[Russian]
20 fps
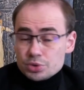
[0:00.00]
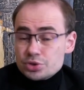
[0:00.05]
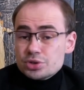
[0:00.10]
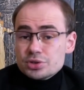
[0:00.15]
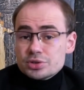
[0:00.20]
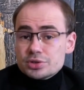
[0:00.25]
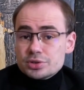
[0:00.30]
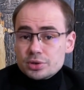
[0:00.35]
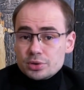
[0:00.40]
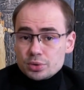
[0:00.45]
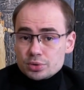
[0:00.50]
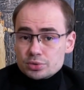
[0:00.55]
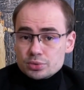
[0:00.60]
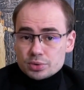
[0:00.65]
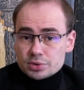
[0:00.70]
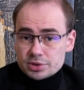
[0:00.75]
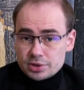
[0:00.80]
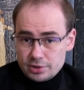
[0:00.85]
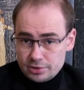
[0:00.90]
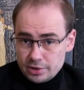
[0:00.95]
очень
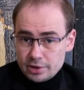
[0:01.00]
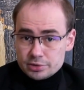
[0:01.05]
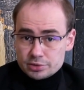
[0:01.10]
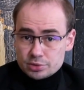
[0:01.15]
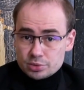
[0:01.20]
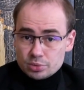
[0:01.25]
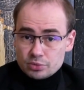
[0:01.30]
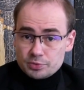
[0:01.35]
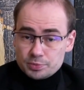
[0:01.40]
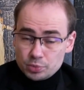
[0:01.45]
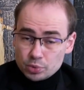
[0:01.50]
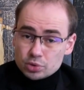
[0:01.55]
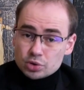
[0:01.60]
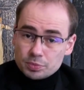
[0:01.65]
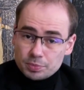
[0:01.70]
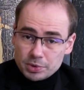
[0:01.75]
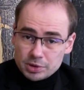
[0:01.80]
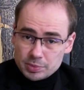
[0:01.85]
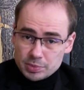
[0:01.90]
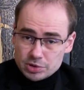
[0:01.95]
серьезную эскалацию вплоть
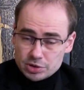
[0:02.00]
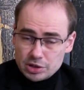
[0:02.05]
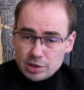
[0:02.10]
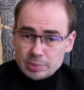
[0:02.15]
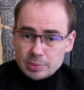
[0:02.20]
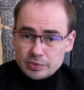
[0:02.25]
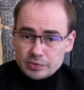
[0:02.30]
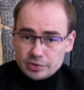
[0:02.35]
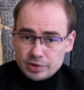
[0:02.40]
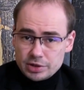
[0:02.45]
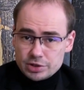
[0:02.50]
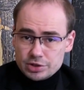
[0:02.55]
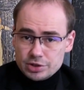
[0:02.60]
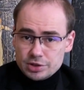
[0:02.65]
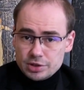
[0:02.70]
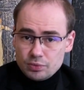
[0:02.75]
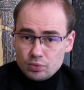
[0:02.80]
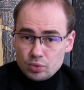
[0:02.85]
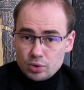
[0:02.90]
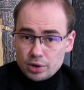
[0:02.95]
до полномасштабного
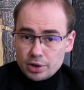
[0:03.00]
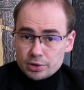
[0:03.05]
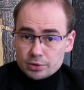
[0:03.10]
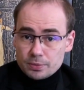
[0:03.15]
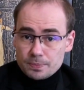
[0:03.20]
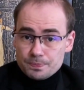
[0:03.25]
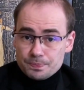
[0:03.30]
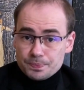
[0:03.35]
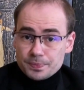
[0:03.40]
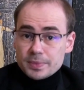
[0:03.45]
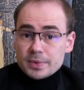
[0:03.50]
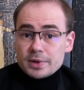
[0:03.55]
вторжения в Украину.